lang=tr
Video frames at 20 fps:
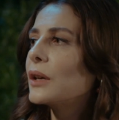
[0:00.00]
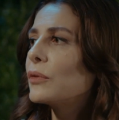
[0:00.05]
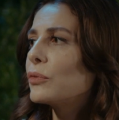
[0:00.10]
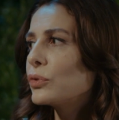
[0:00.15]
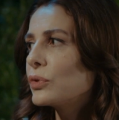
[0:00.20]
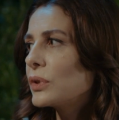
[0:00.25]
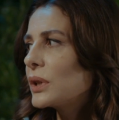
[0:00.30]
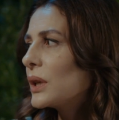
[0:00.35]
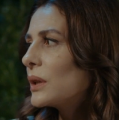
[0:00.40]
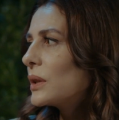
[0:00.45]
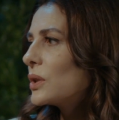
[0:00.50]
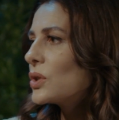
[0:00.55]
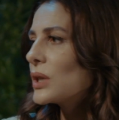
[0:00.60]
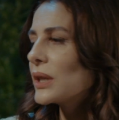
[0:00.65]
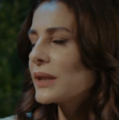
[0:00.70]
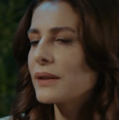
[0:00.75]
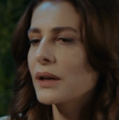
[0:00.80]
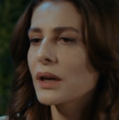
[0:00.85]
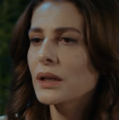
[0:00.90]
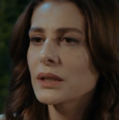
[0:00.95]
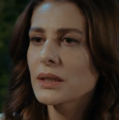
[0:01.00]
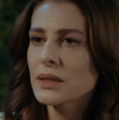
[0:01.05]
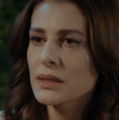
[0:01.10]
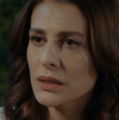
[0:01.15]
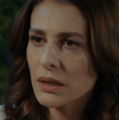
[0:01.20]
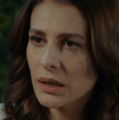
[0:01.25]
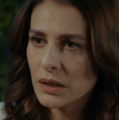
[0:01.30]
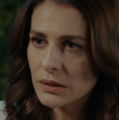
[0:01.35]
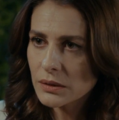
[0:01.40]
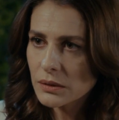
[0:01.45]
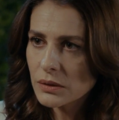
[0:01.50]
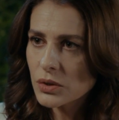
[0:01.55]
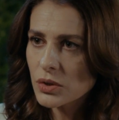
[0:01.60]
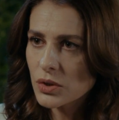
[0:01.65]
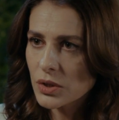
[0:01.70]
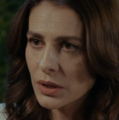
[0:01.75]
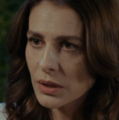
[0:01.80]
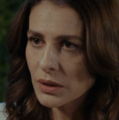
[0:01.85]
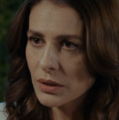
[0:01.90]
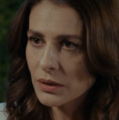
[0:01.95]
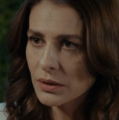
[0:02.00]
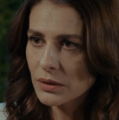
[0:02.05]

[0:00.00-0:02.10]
E Funda yenice idari izne ayrılınca